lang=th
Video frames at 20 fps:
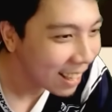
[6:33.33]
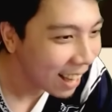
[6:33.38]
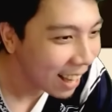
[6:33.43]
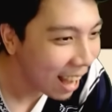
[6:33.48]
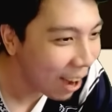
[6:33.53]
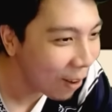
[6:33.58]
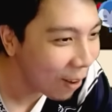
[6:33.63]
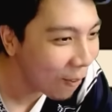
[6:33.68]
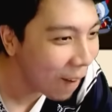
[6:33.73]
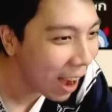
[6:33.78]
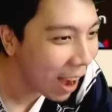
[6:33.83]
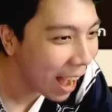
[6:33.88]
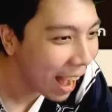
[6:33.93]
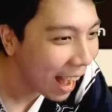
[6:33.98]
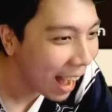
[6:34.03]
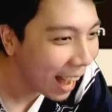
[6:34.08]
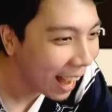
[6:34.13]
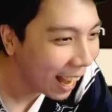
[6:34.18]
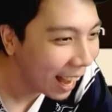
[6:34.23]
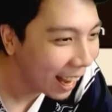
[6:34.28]
เอาว่ะ
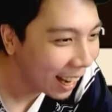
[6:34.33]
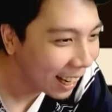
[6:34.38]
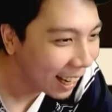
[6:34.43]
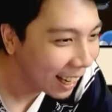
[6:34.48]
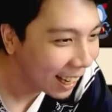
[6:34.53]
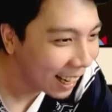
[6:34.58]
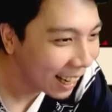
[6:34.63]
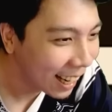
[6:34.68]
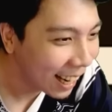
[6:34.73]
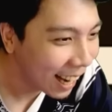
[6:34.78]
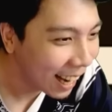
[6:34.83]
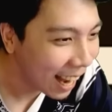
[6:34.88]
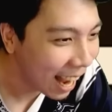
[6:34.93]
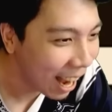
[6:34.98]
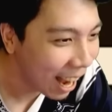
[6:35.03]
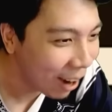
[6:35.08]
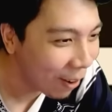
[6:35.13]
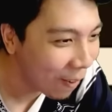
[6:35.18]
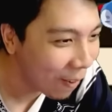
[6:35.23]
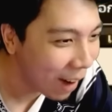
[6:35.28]

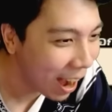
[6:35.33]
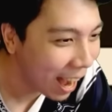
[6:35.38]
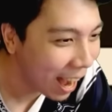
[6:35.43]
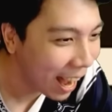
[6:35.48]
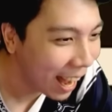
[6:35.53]
เอาว่ะ